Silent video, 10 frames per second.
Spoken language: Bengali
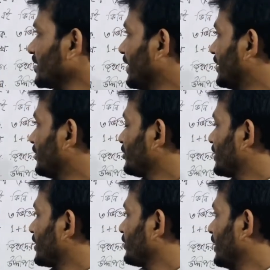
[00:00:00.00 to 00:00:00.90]
এটা হচ্ছে
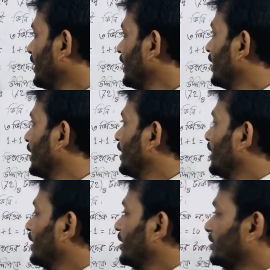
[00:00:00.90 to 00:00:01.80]
আসলে
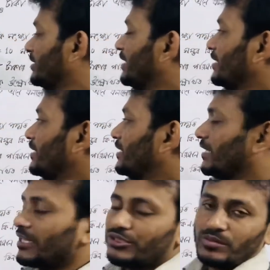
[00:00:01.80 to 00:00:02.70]
জিহাদের
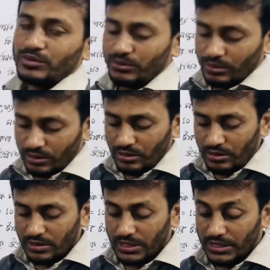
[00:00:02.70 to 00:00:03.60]
টাকার সমতুল্য
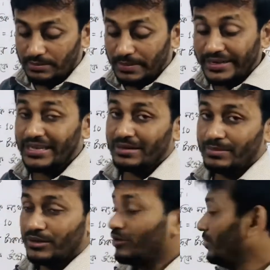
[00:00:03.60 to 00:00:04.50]
বাইনারি মান
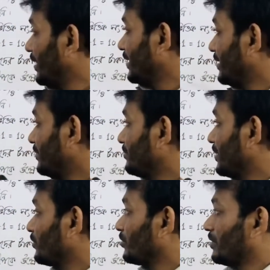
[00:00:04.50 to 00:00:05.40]
তবে হ্যাঁ এটা বের
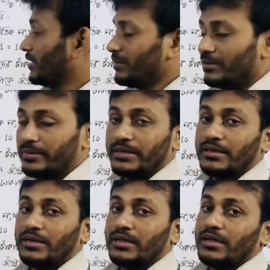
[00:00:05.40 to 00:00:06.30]
করবা কিভাবে
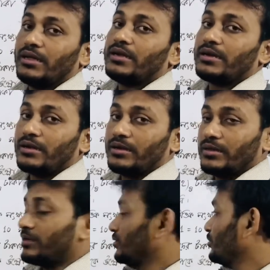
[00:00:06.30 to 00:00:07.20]

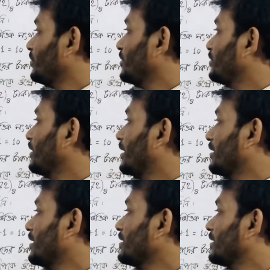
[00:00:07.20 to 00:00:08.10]
শুধুমাত্র একটা
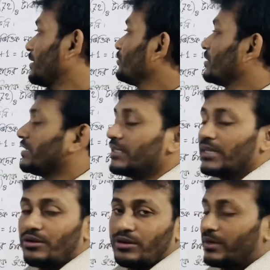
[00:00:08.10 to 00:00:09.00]
লাইন লিখেও তো দিয়ে দিলে
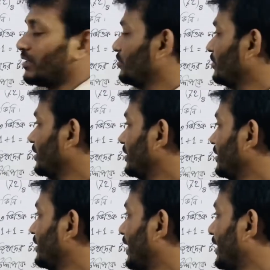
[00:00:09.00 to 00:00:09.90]
হবে না তোমাকে
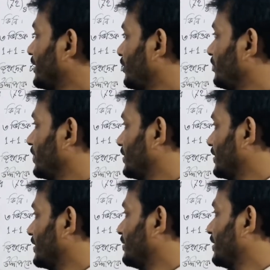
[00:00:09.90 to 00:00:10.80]
দেখাইতে হবে যে
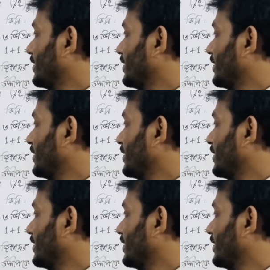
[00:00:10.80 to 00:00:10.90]
এটা ভেঙে